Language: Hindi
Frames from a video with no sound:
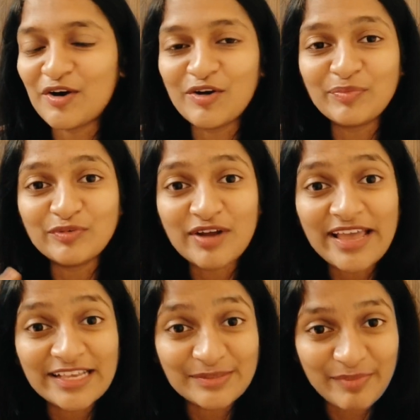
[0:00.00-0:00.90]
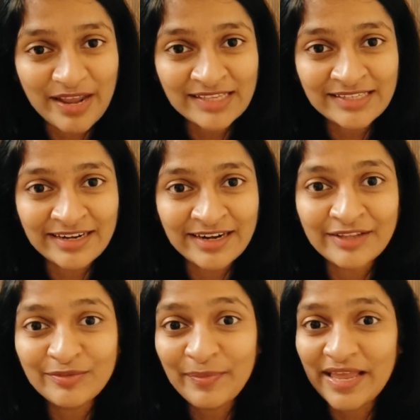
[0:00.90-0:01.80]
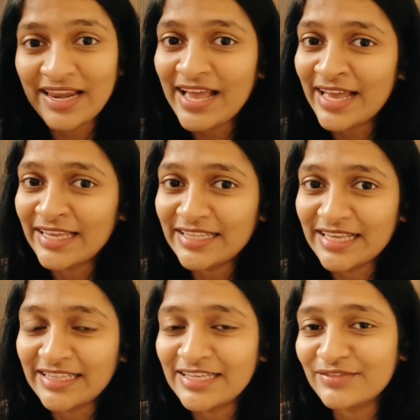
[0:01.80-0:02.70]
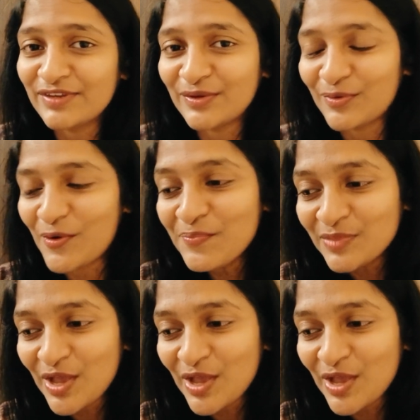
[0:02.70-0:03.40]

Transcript: और पूरा एक्सप्रेस करना तो पहले आइए देखते हैं इस वीडियो को